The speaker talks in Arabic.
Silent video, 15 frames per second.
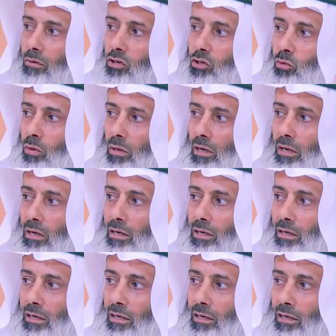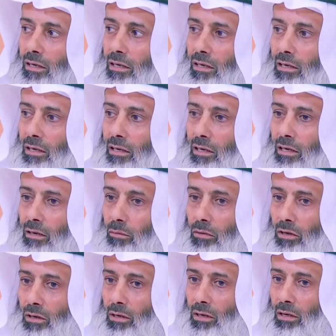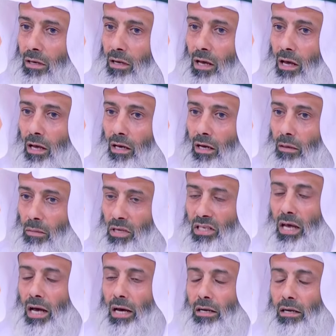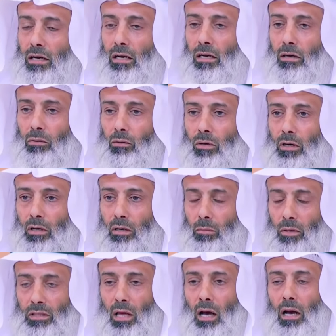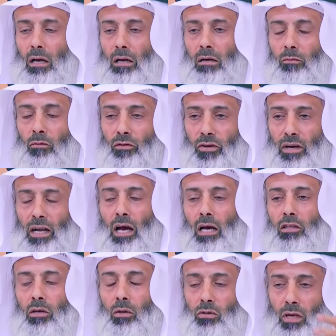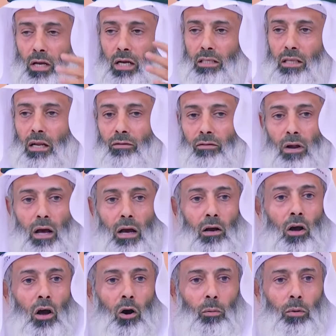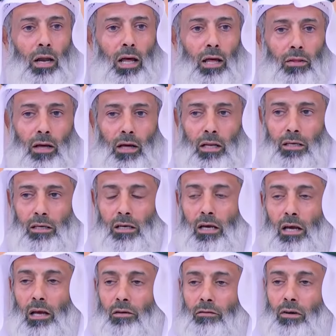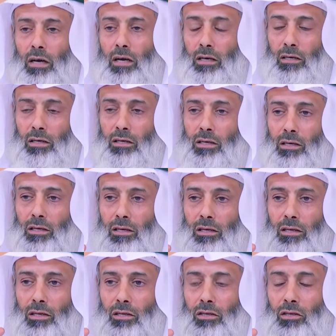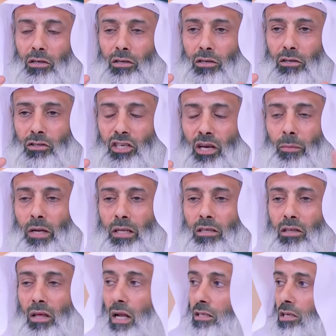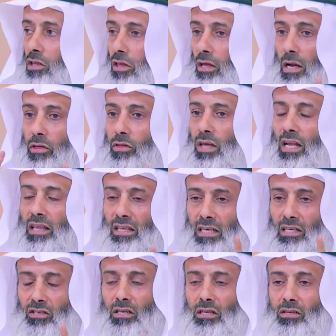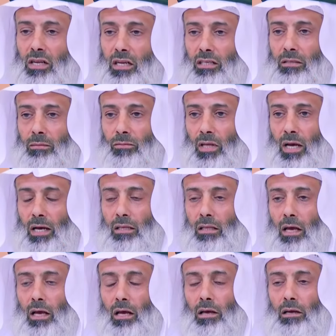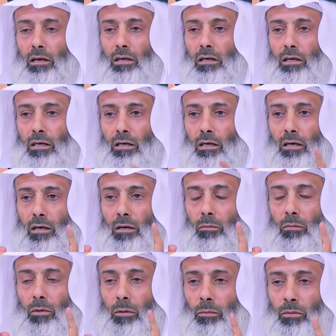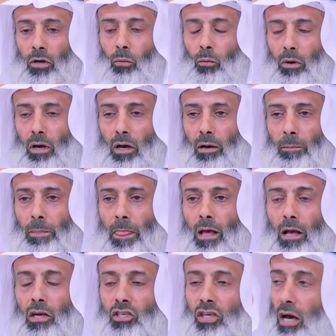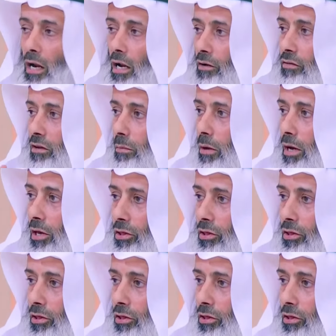والمزارع والمطاعم والفنادق وصالات الافراح وما الى ذلك فشملت آه، الدراسه 33 سلسله امداد آه، منوعة شارك في البحث